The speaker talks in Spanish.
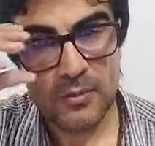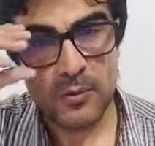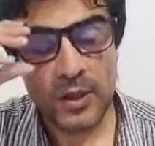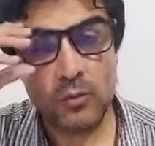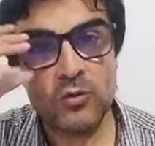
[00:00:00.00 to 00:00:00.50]

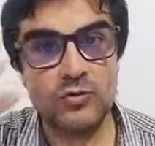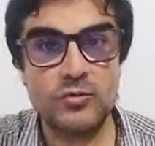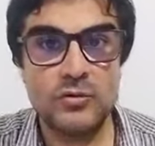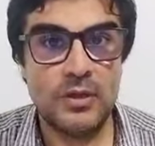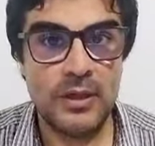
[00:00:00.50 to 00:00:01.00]
porque
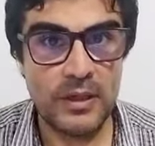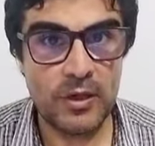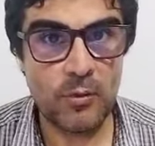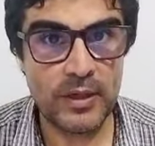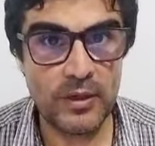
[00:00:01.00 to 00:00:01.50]
algunos eh,
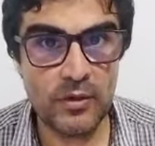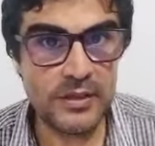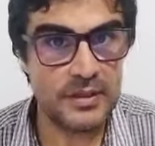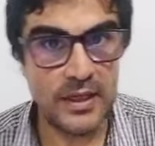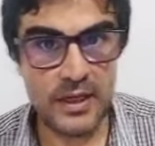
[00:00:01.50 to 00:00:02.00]

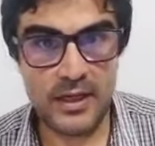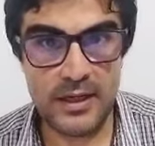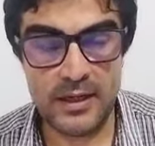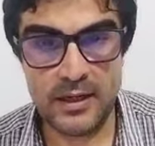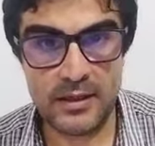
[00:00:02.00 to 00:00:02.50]
gobernadores
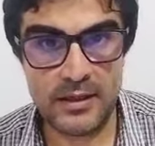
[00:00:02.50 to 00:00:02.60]
que